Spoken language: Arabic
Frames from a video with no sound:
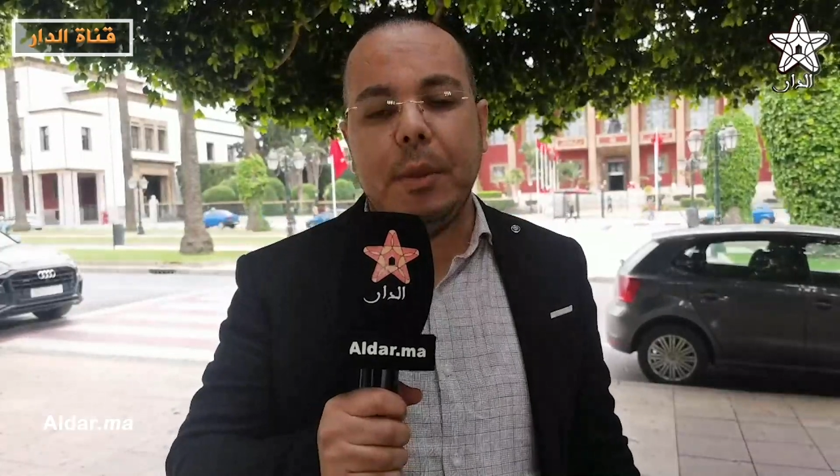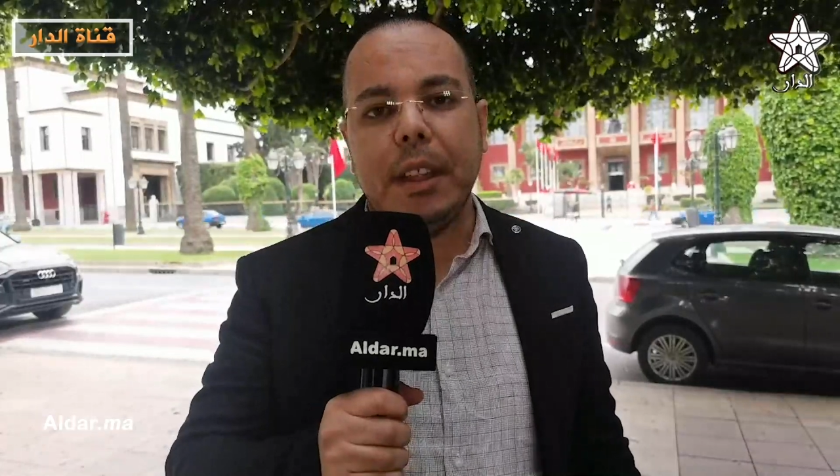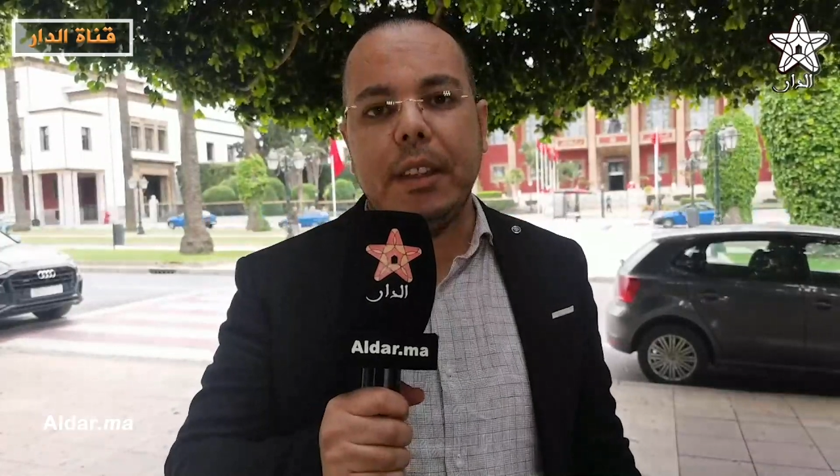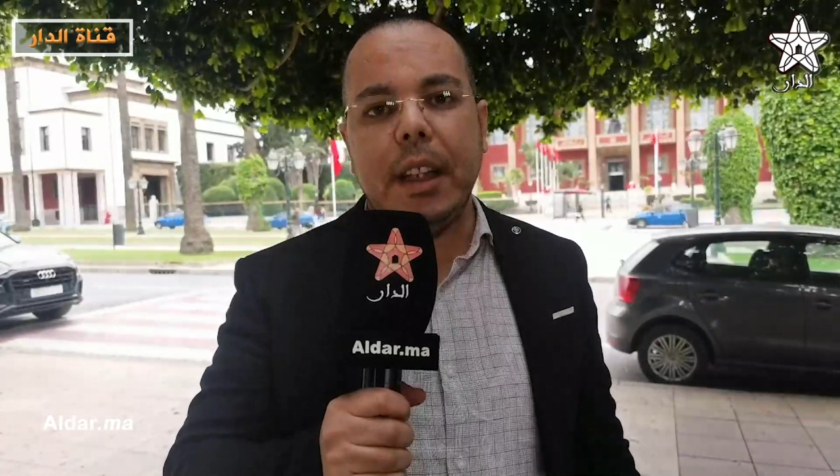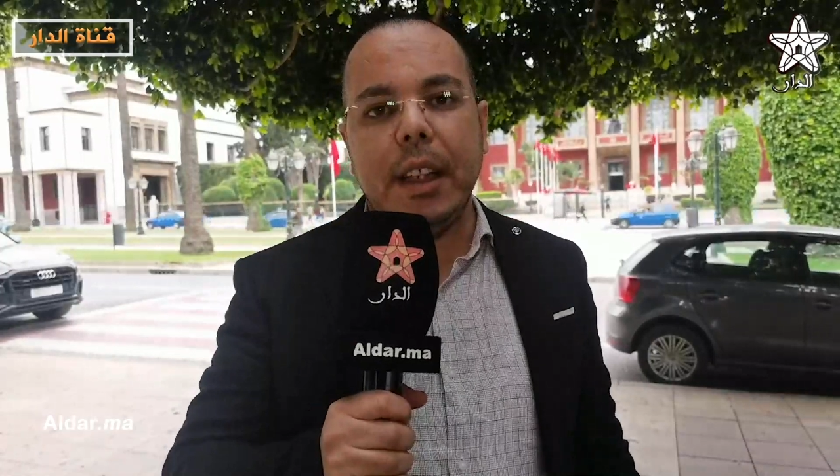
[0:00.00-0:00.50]

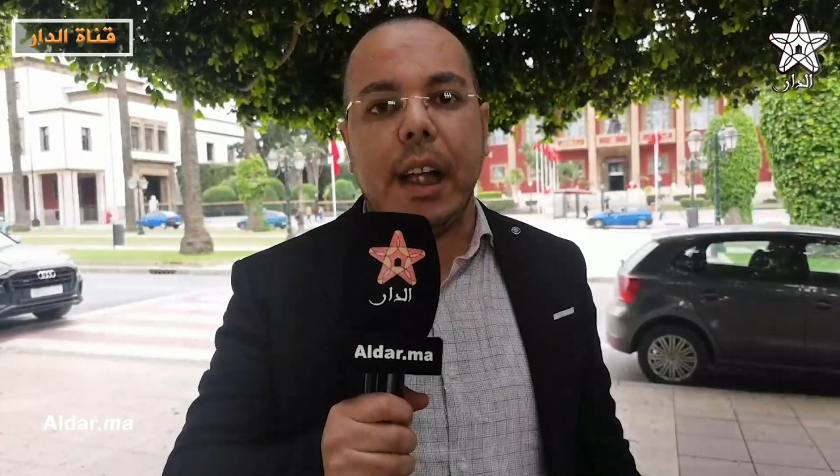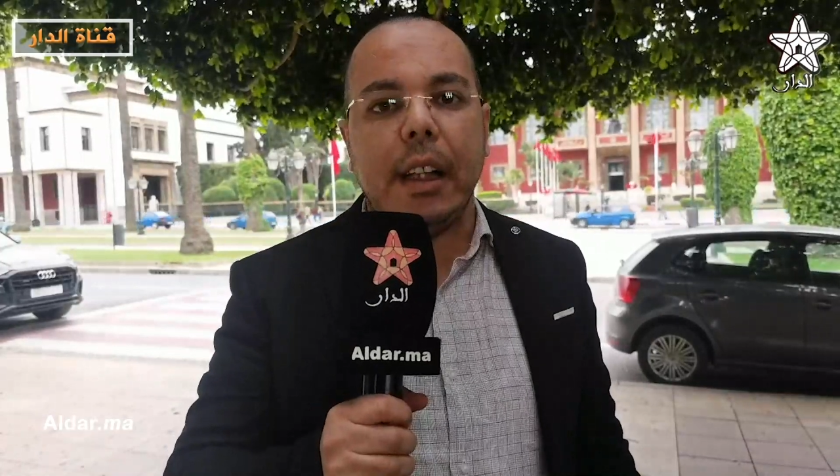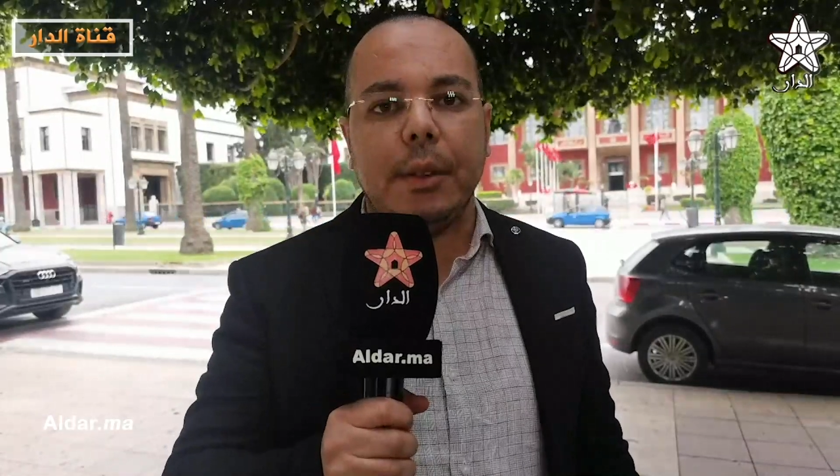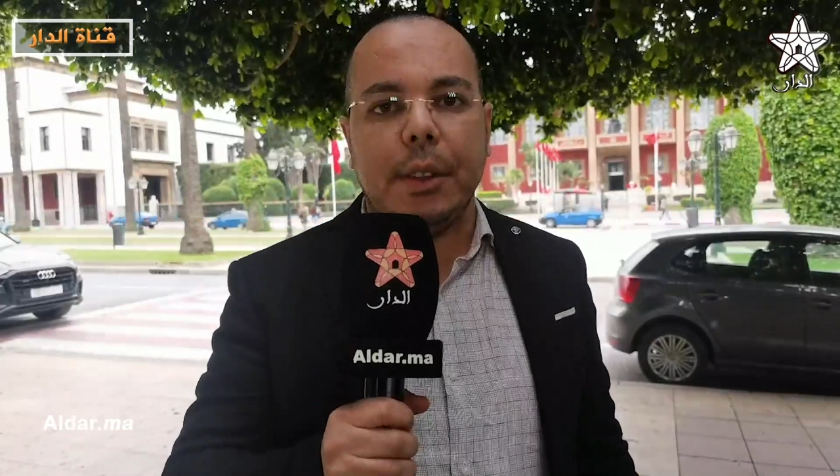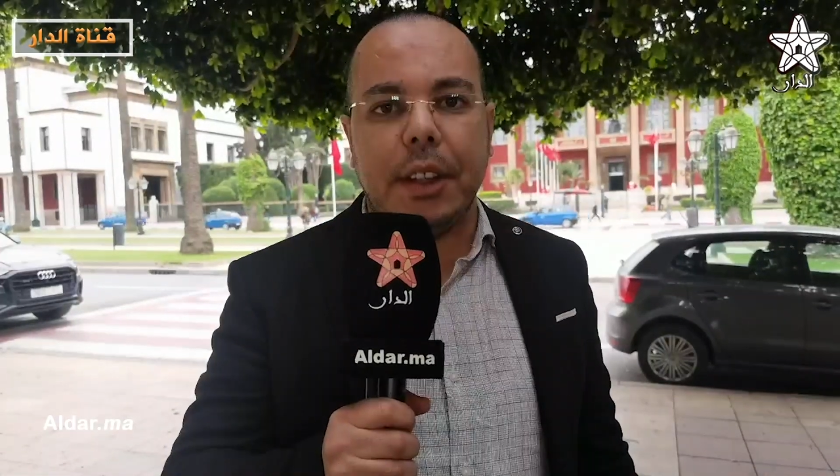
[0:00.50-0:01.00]
امتد
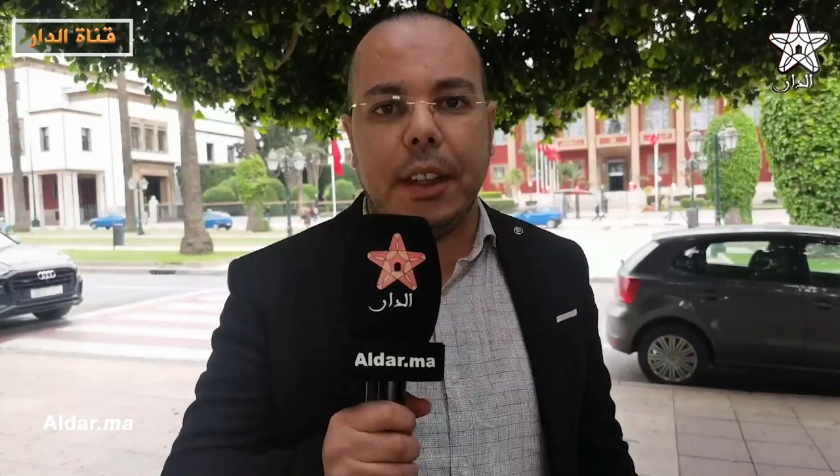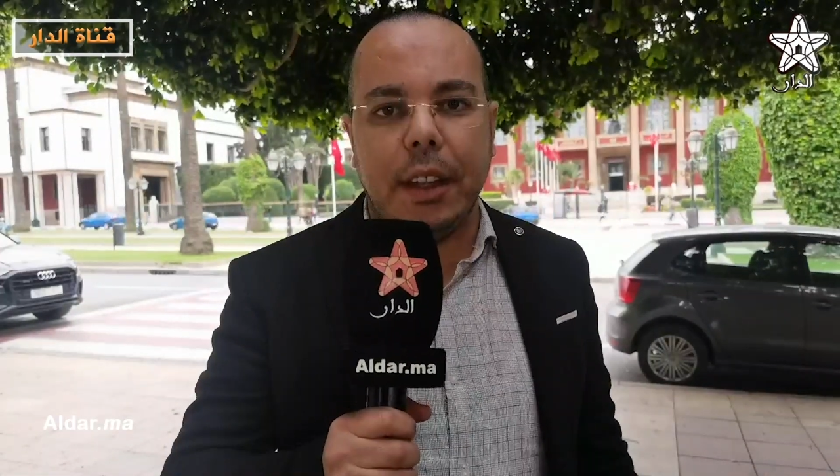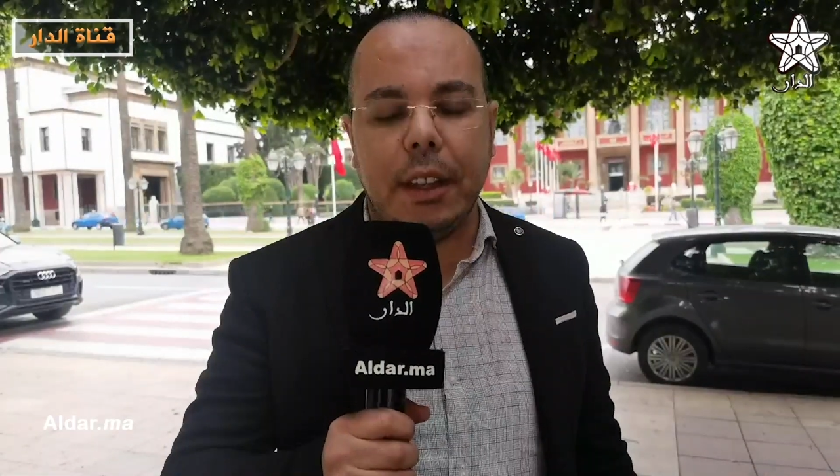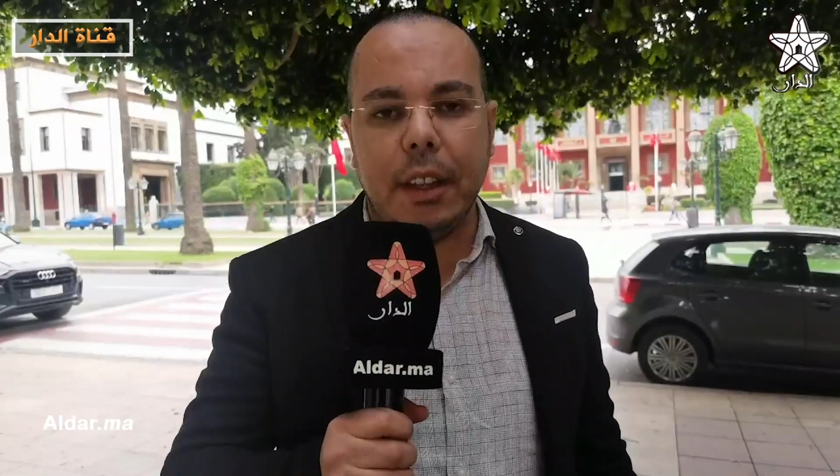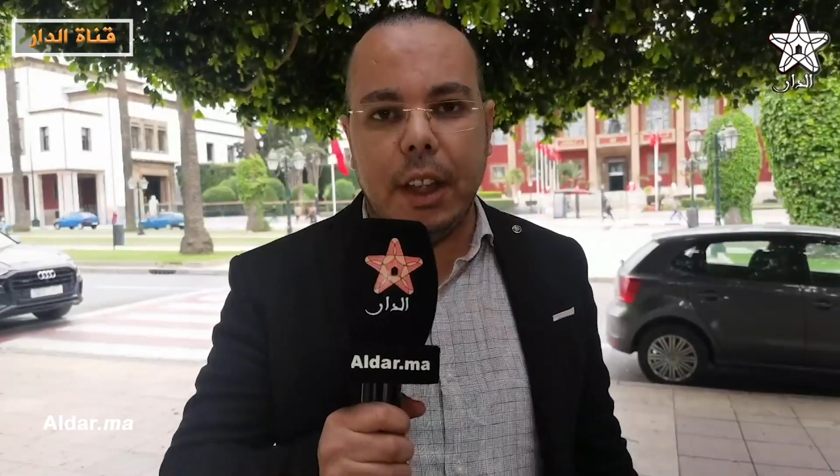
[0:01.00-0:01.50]
لالاف
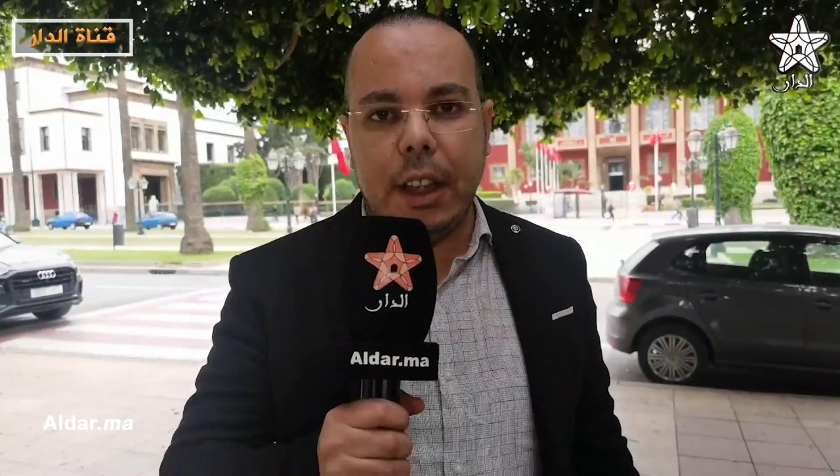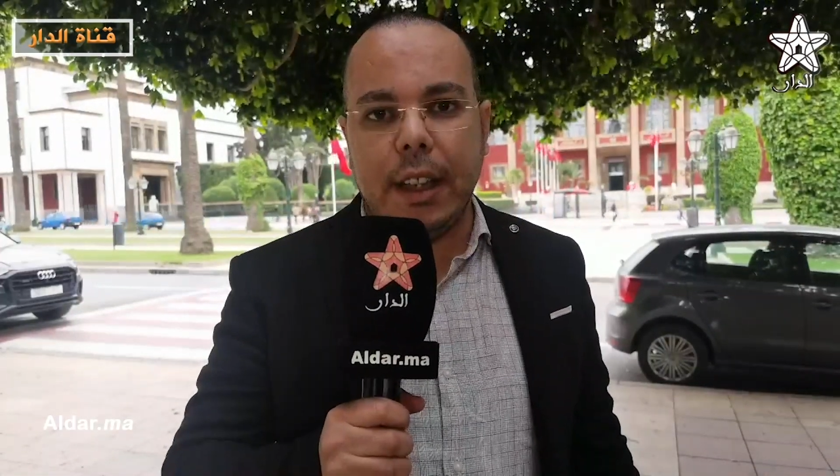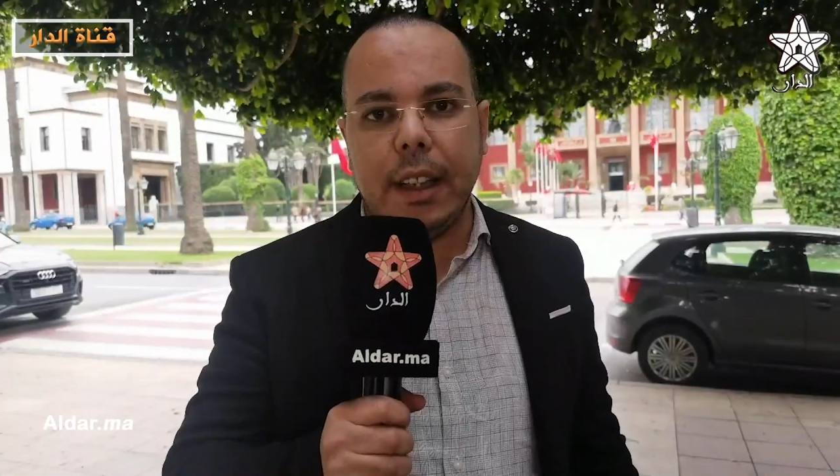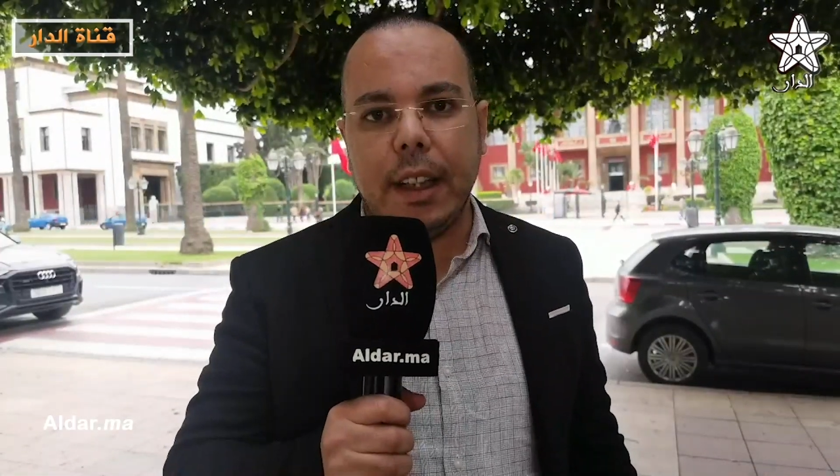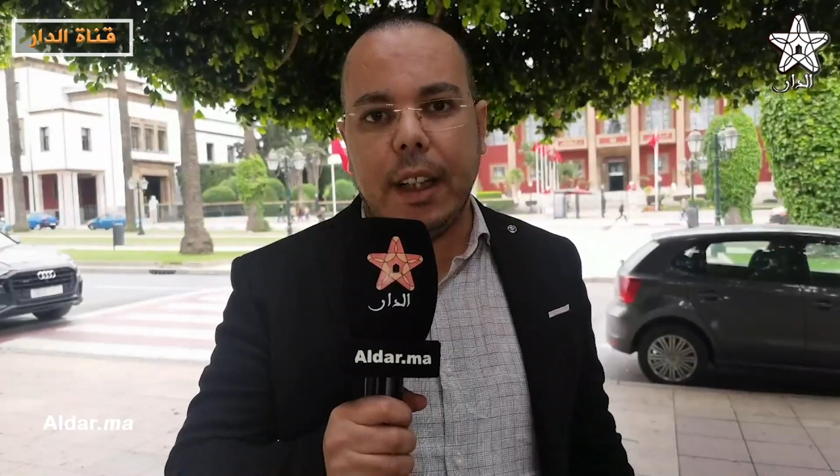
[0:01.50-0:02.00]
السنين
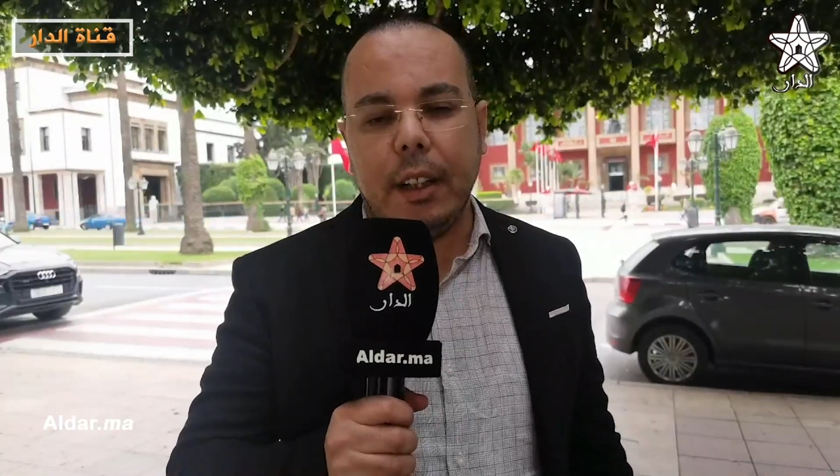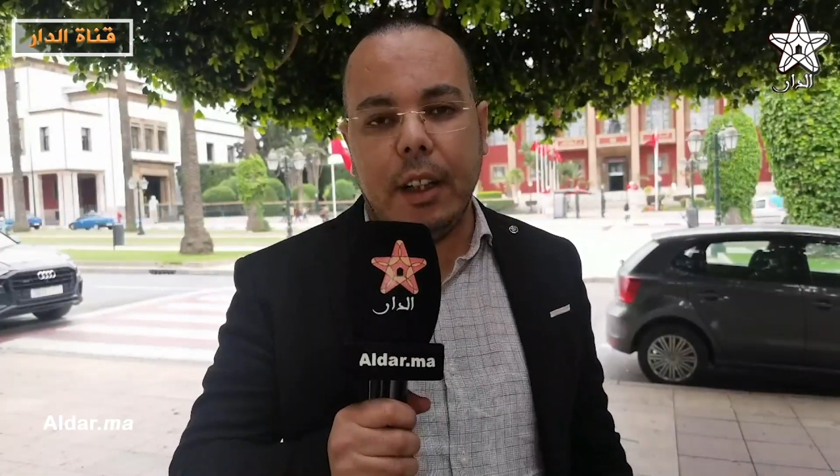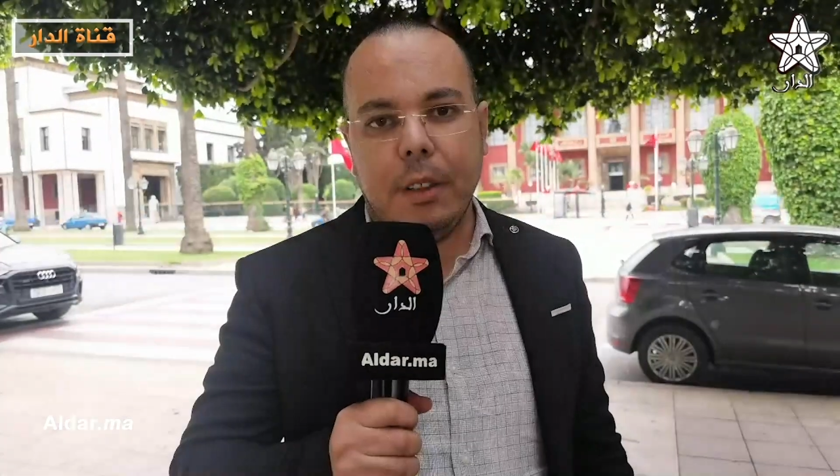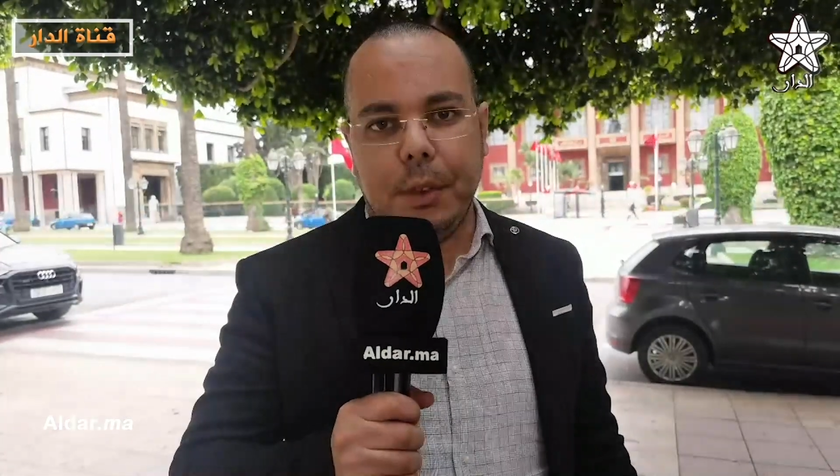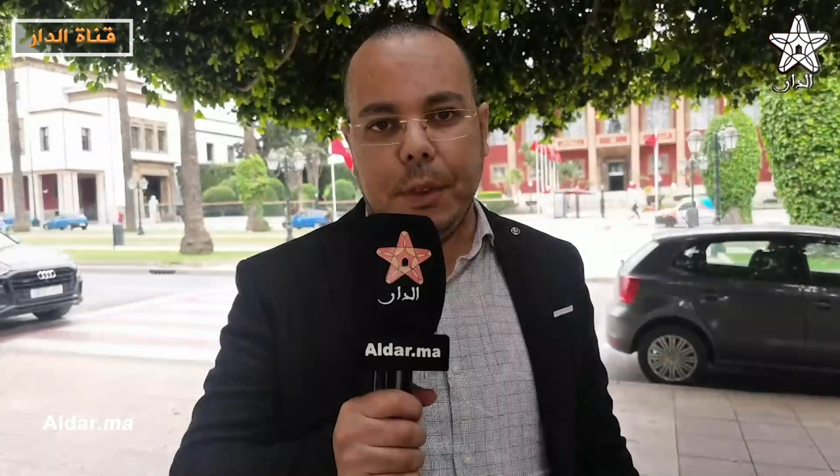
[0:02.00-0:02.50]

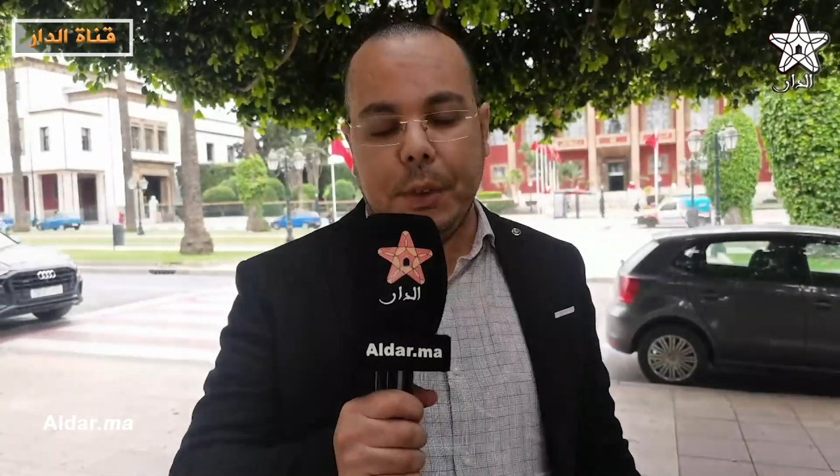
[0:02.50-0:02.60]
لاننا